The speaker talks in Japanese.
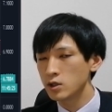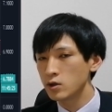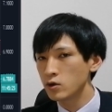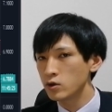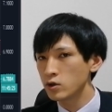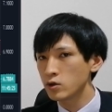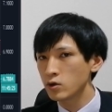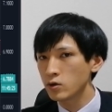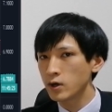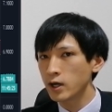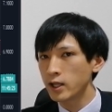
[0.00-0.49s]
昨日
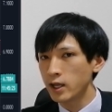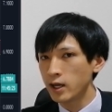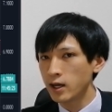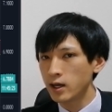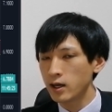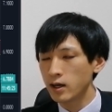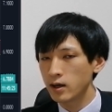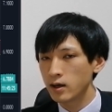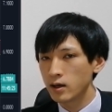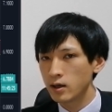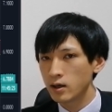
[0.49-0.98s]
の動画
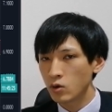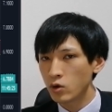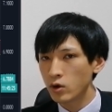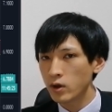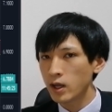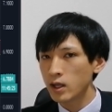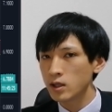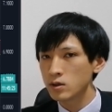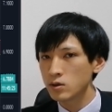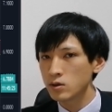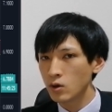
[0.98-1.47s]
で
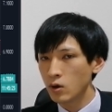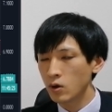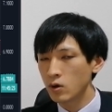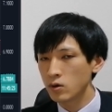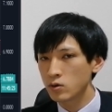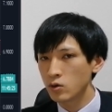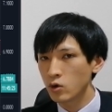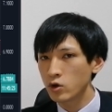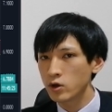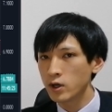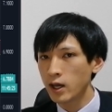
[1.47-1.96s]
ドル円
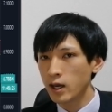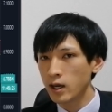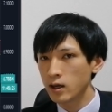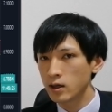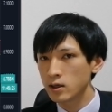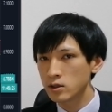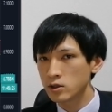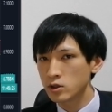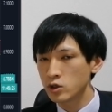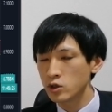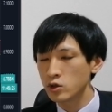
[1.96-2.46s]
とドル元
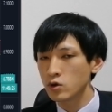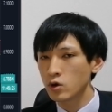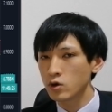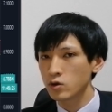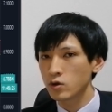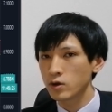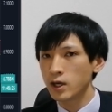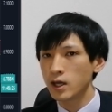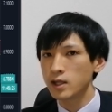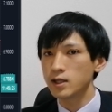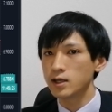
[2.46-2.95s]
中国
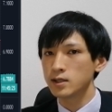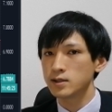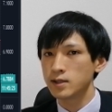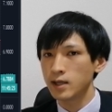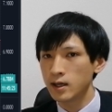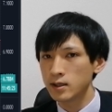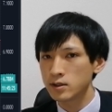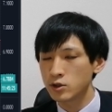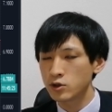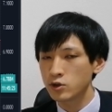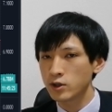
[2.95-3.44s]
の元です
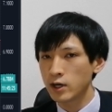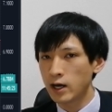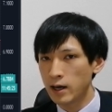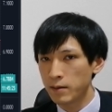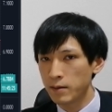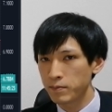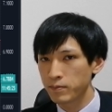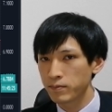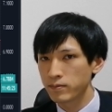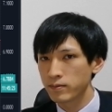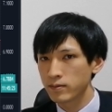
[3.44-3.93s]
ね通
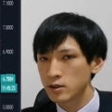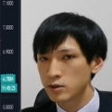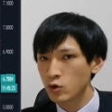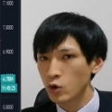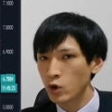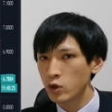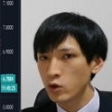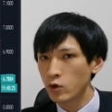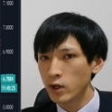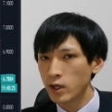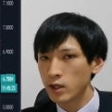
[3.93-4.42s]
貨
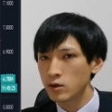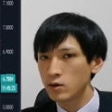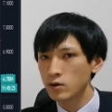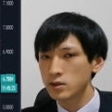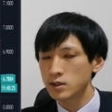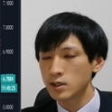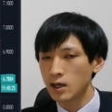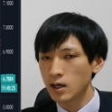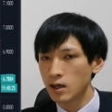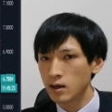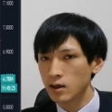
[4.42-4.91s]
それの連動
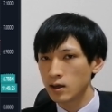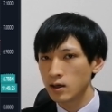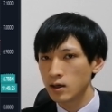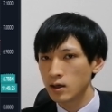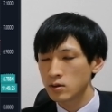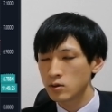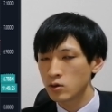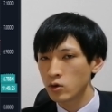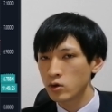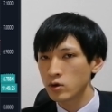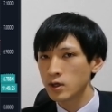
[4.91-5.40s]
性
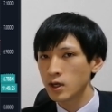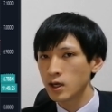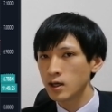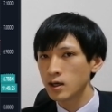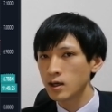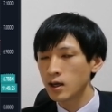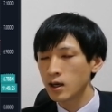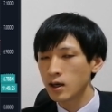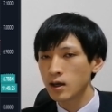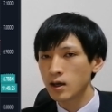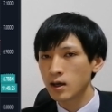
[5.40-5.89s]
ドル
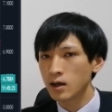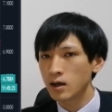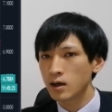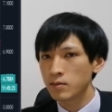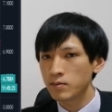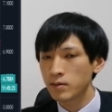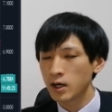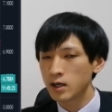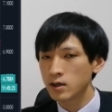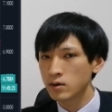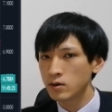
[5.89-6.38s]
元が
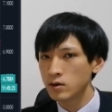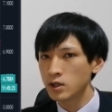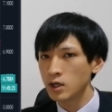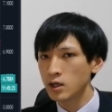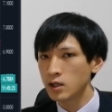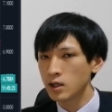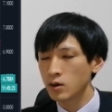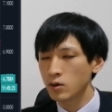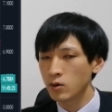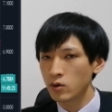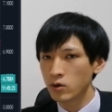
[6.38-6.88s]

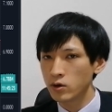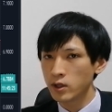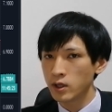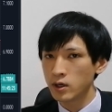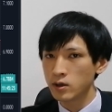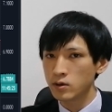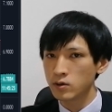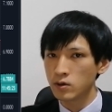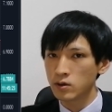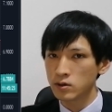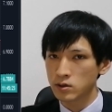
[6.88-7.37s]
MacD で
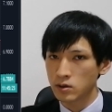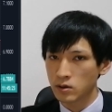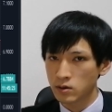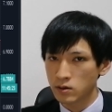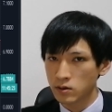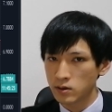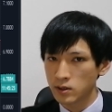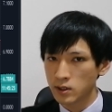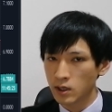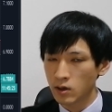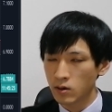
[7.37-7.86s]
ゴールデンクロスを
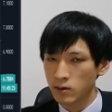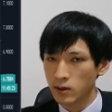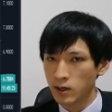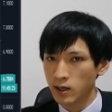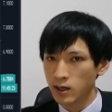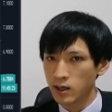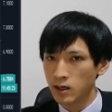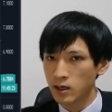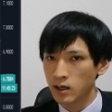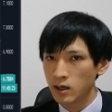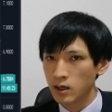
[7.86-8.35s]
組んだの
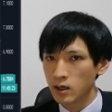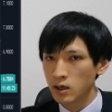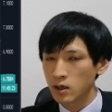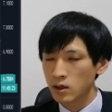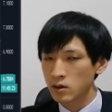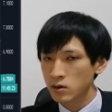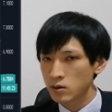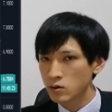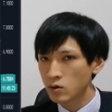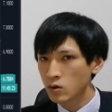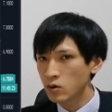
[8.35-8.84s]
で
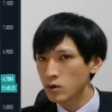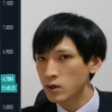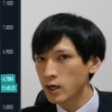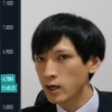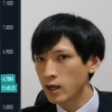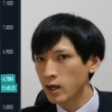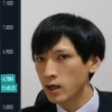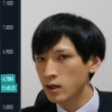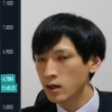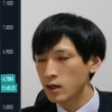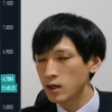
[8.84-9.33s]
ここ
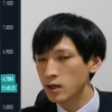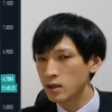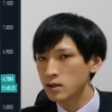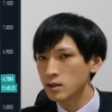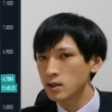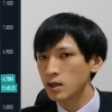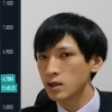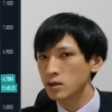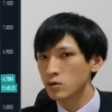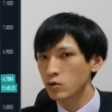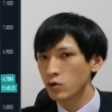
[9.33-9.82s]
から一
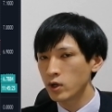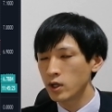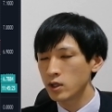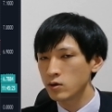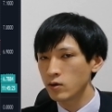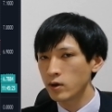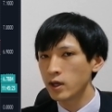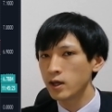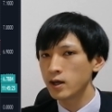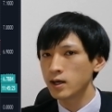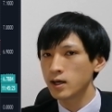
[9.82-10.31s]
旦
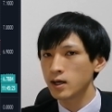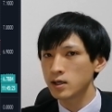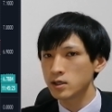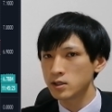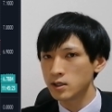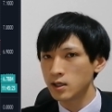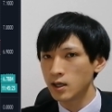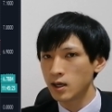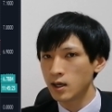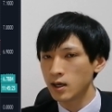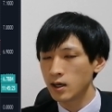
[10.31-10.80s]
トレンド変換
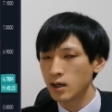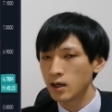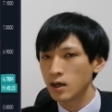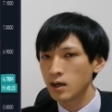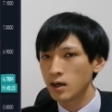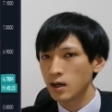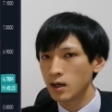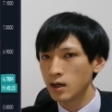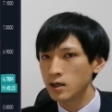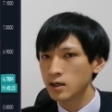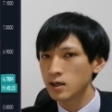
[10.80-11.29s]
して
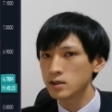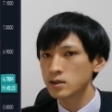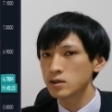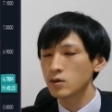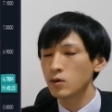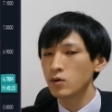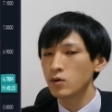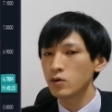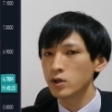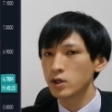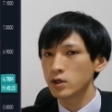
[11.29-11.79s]
円安
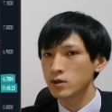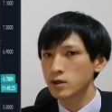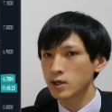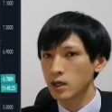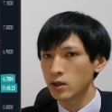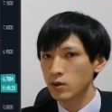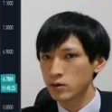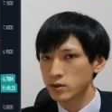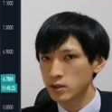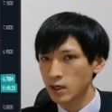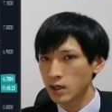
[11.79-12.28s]
の方に行く
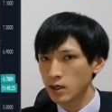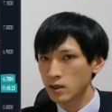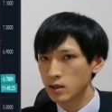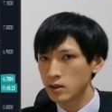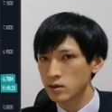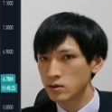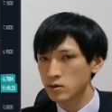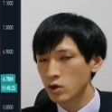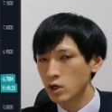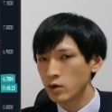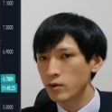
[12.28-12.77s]
可能性、
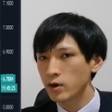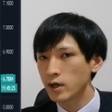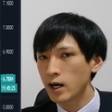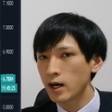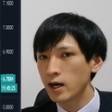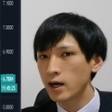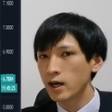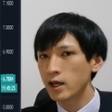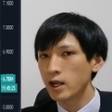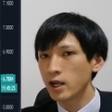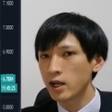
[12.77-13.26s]
それも
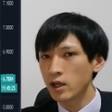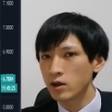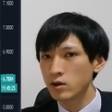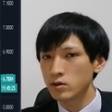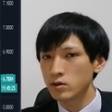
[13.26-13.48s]
考えら